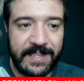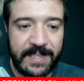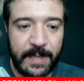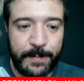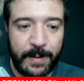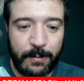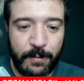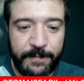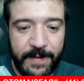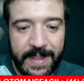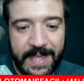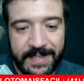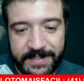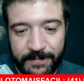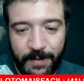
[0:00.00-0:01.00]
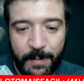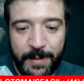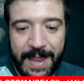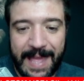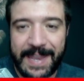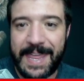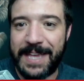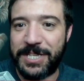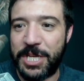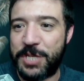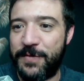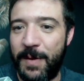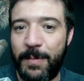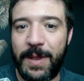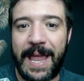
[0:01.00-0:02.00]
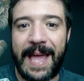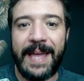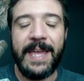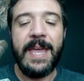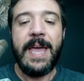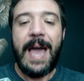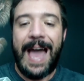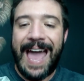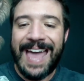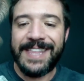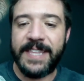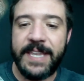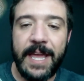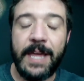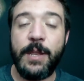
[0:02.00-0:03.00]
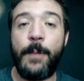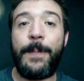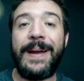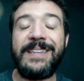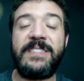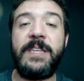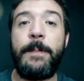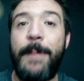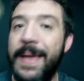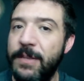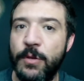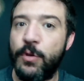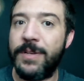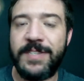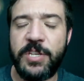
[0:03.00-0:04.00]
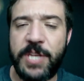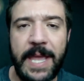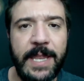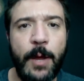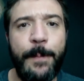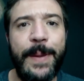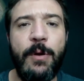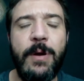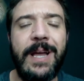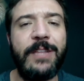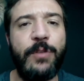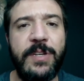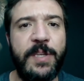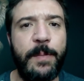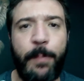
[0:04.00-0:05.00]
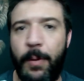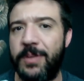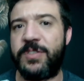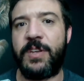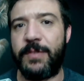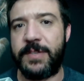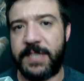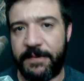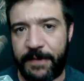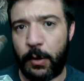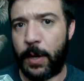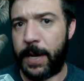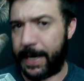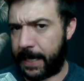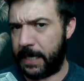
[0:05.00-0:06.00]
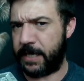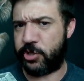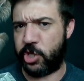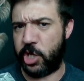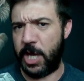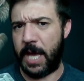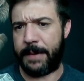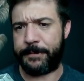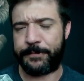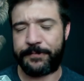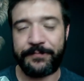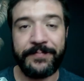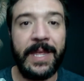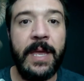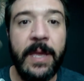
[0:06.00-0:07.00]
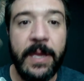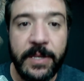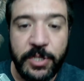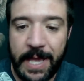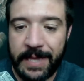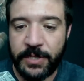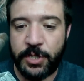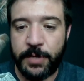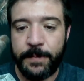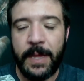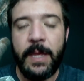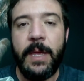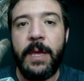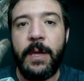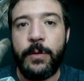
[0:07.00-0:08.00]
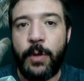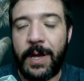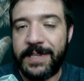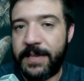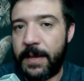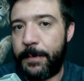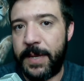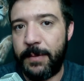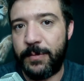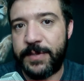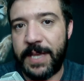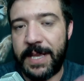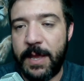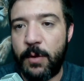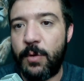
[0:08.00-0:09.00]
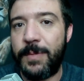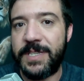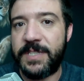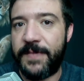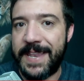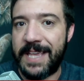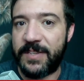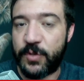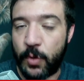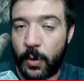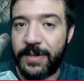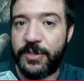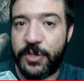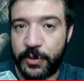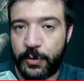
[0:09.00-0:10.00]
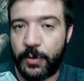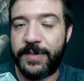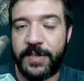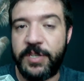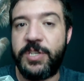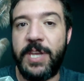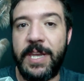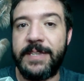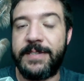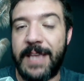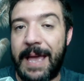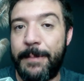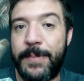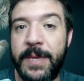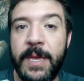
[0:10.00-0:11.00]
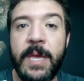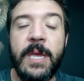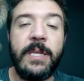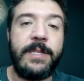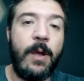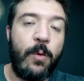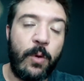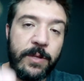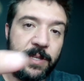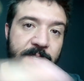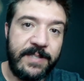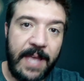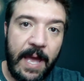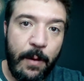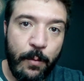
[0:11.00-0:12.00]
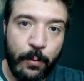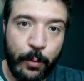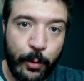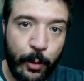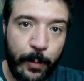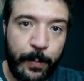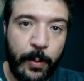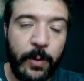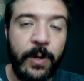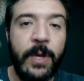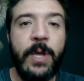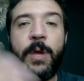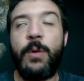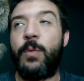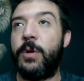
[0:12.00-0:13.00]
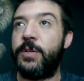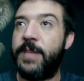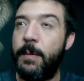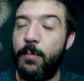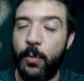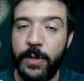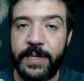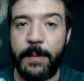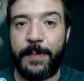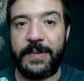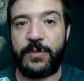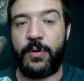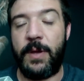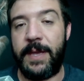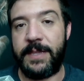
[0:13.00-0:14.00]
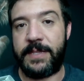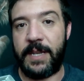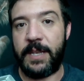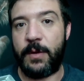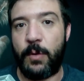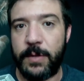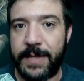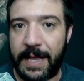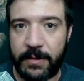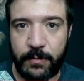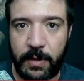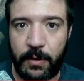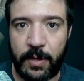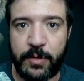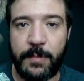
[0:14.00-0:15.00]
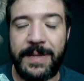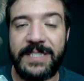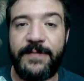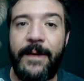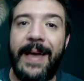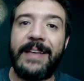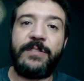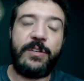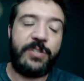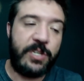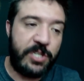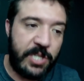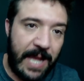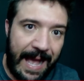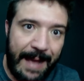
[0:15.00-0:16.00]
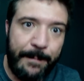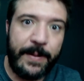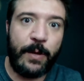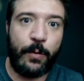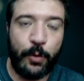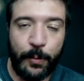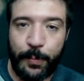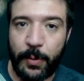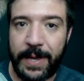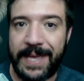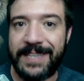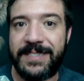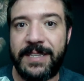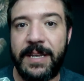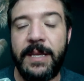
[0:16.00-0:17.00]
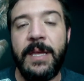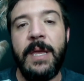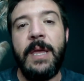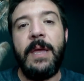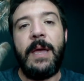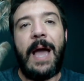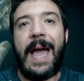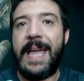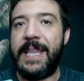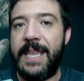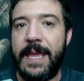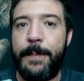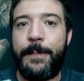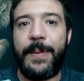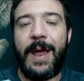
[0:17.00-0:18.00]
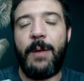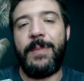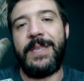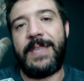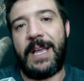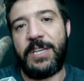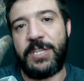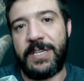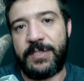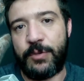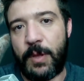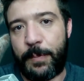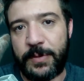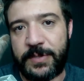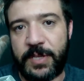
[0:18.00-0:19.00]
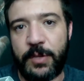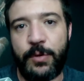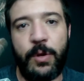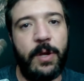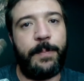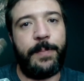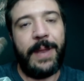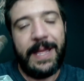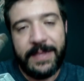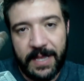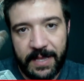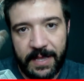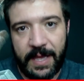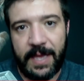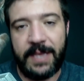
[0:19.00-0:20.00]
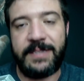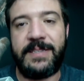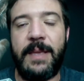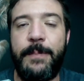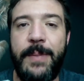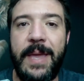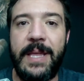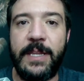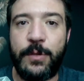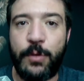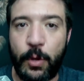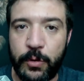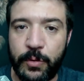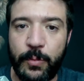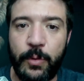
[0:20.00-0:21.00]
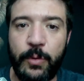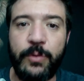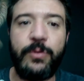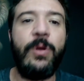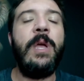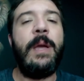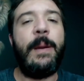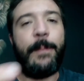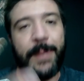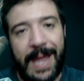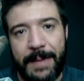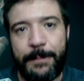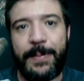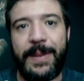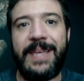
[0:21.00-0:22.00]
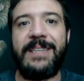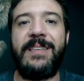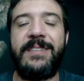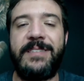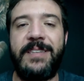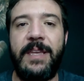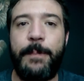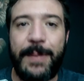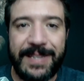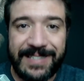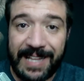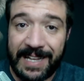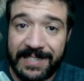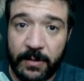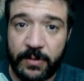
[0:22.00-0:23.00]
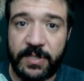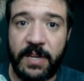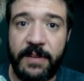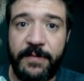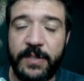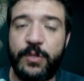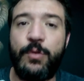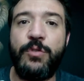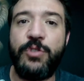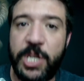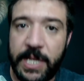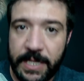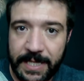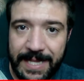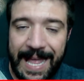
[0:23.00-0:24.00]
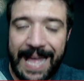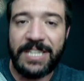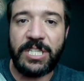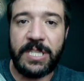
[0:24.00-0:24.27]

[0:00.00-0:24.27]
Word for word: aqui para conferência. Vamos lá, né, gente? Vamos lá. Ah, Adriano, eu participei do 12G e não pegou 14 pontos que você falou naquele dia. Gente, nós abrimos ali algumas variações de 12G, sabe? Então, quando encerra um grupo, quando tem muita pessoa entrando em contato com a Loto Mais Fácil, a gente abre grupo extra ali para aumentar a chance do apostador, para receber ali todo mundo, para a empresa sim prestar seu serviço com dignidade,